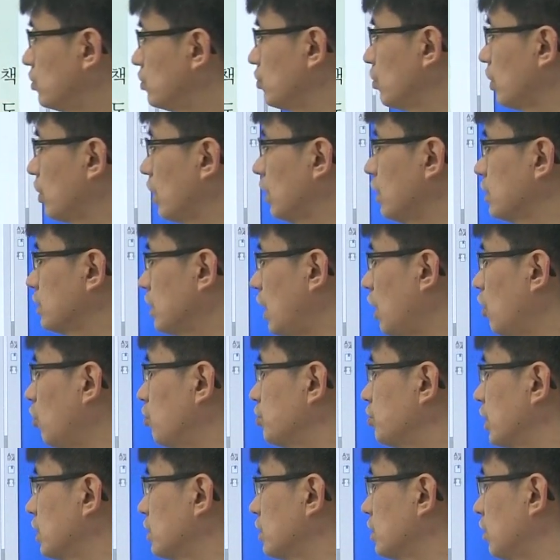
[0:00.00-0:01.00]
지역의
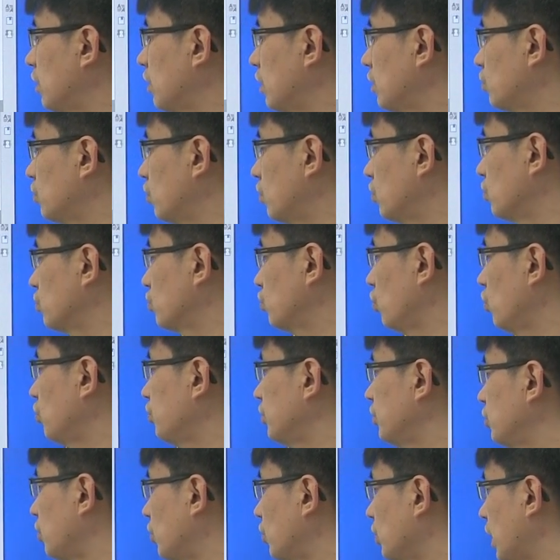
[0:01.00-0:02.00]
산업 생산 활동,
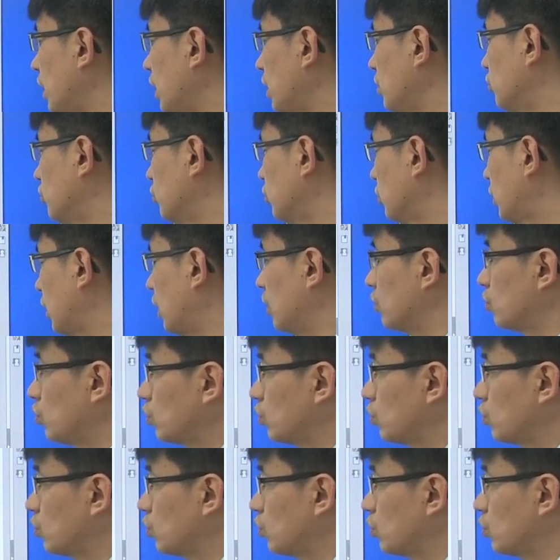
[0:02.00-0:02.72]
소비 동향, 물가,